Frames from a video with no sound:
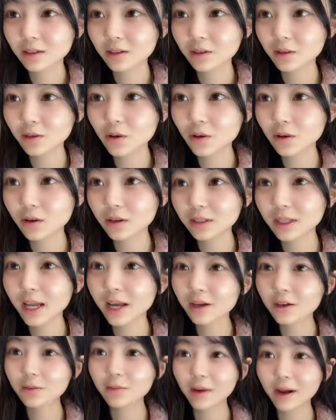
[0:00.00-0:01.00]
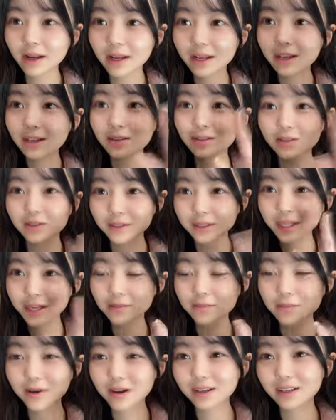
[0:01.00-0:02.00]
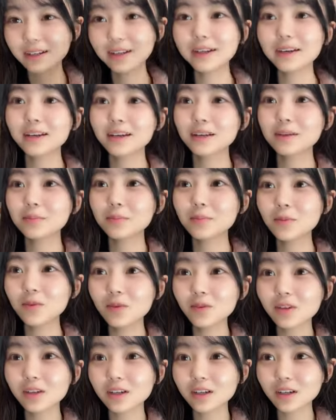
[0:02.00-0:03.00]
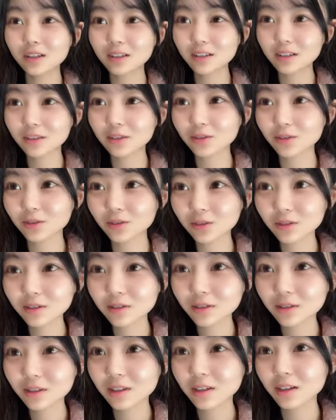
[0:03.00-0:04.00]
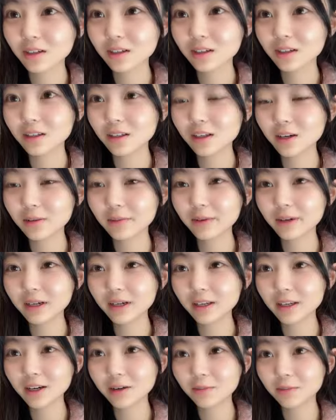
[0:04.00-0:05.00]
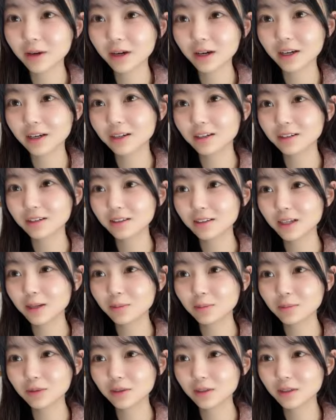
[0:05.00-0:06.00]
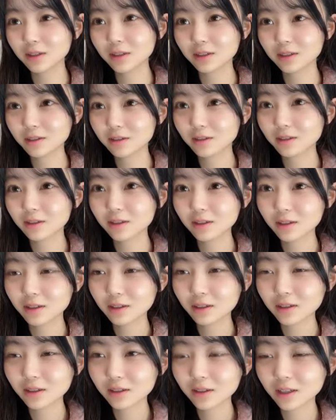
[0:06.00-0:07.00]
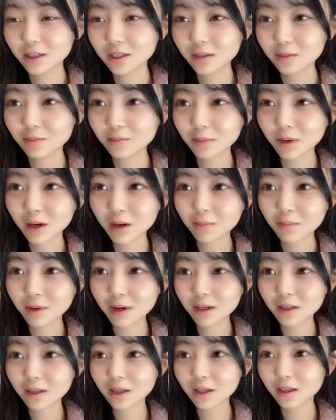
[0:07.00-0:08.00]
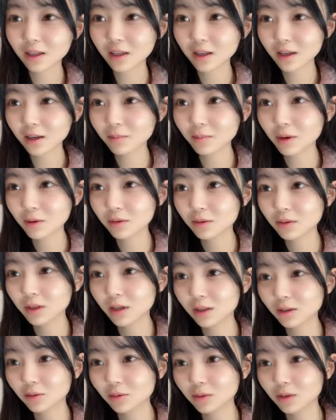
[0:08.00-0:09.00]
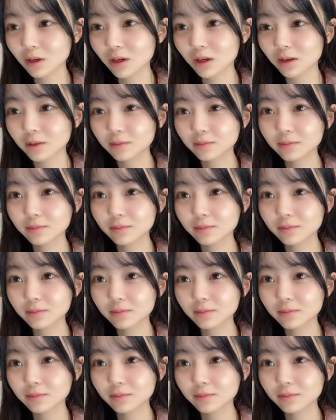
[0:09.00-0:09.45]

不合ごさんくまありがとうございますもう並んでるのやばいやばい寒いいっぱい巻いてねマフラーとか